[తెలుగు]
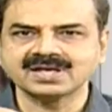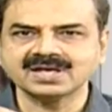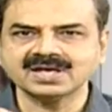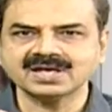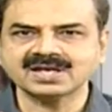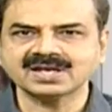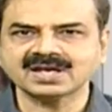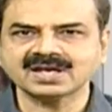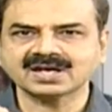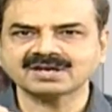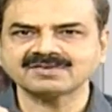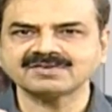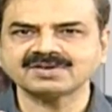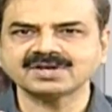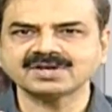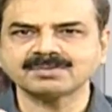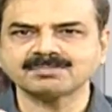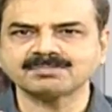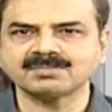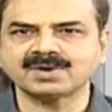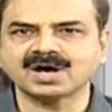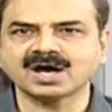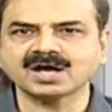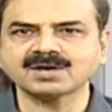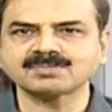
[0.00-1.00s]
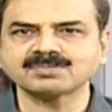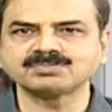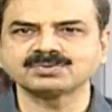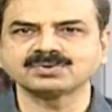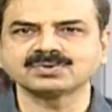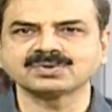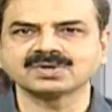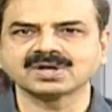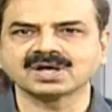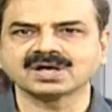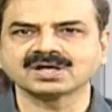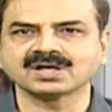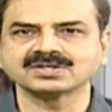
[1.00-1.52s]
ఏ రకమైన మార్పు
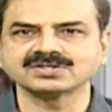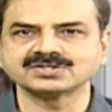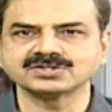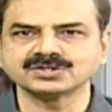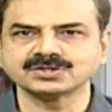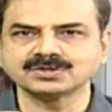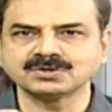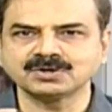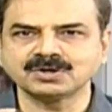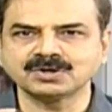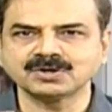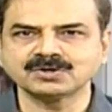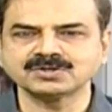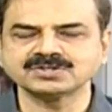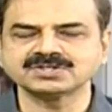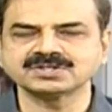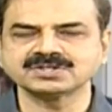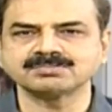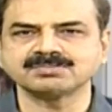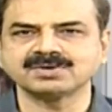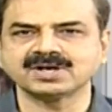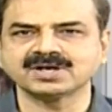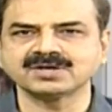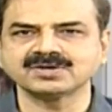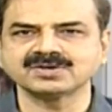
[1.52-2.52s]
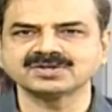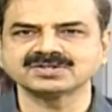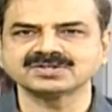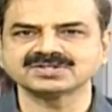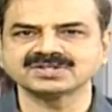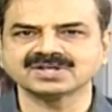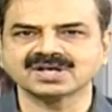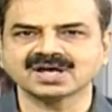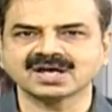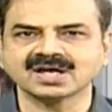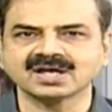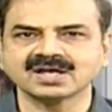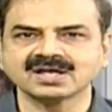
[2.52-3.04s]
ఉన్నా చిగుళ్ళ నుంచి బ్లడ్
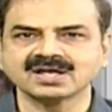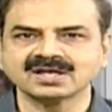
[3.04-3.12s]
వచ్చినా